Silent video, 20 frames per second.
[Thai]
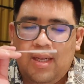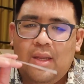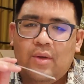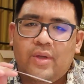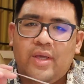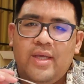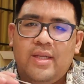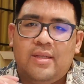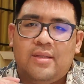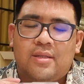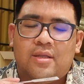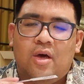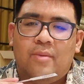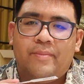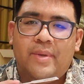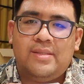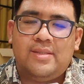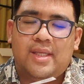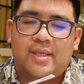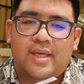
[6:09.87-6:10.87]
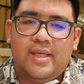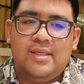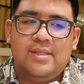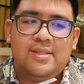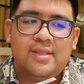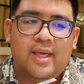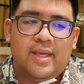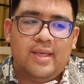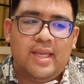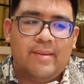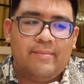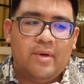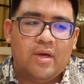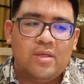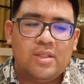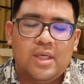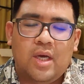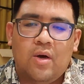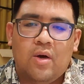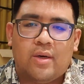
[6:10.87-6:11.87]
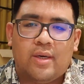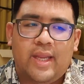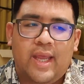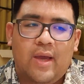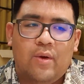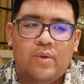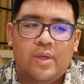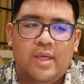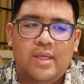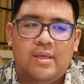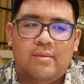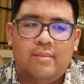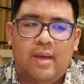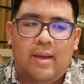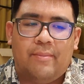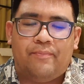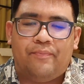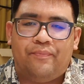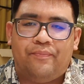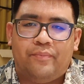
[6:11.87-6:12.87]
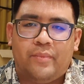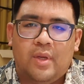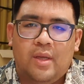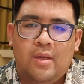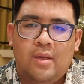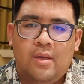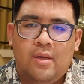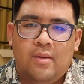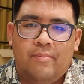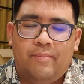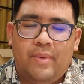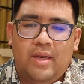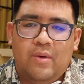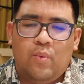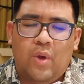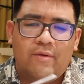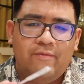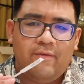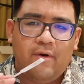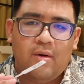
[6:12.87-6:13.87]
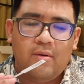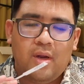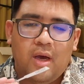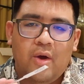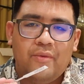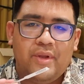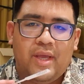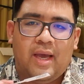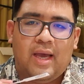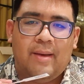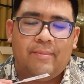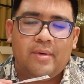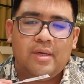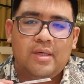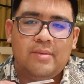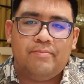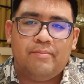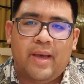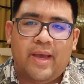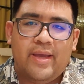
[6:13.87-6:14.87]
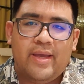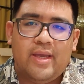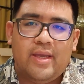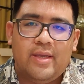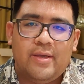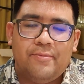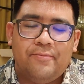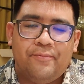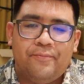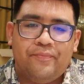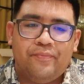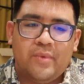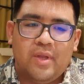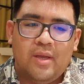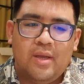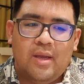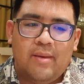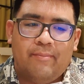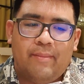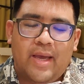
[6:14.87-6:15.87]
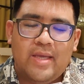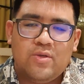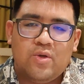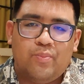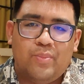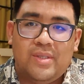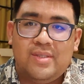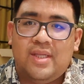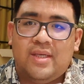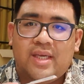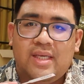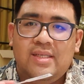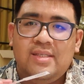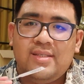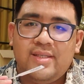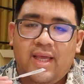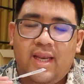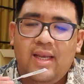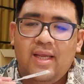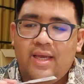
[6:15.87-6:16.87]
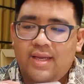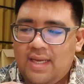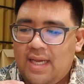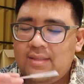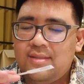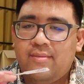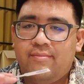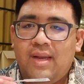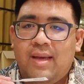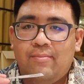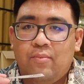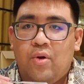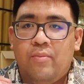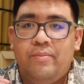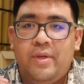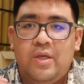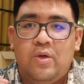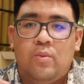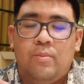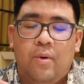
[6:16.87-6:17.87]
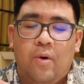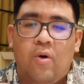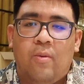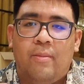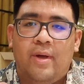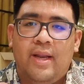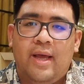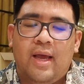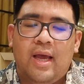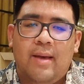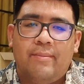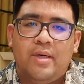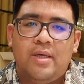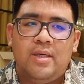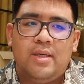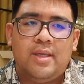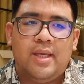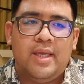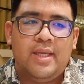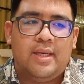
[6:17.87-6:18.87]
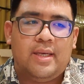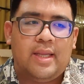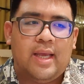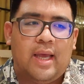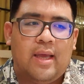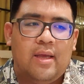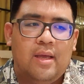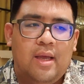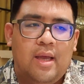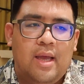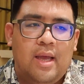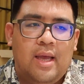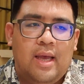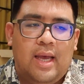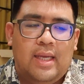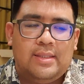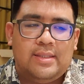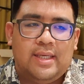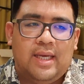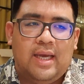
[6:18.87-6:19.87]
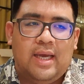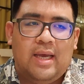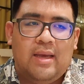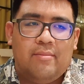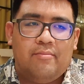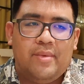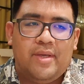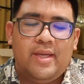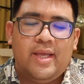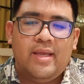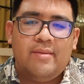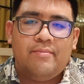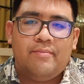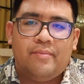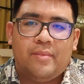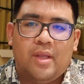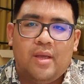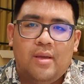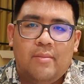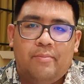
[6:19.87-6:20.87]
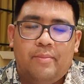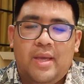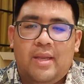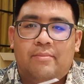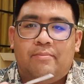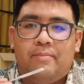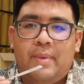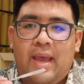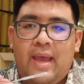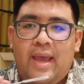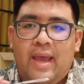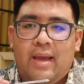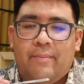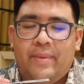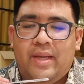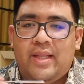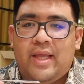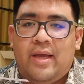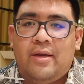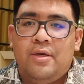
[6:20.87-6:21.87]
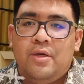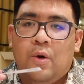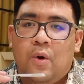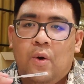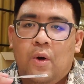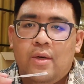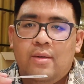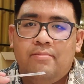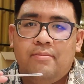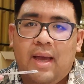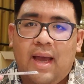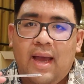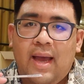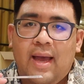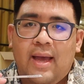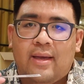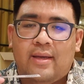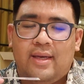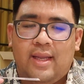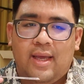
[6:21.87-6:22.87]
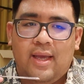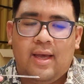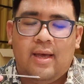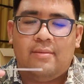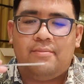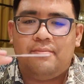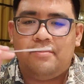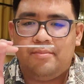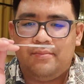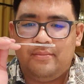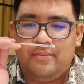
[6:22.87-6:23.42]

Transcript: แล้วกลิ่นตอน เป็นสกินเซนเนี่ยมันก็จะออกแนวกลิ่นแบบเป็นไวท์ฟอรัลเนี่ยครับคือไปไปจนเป็นสกินเซนเลยนะสำหรับบนผิวผมนะครับ คือกลิ่นเนี่ยอาจจะไม่ได้ลี่ยนแปลงไป ทาง โน้ตมากนะครับ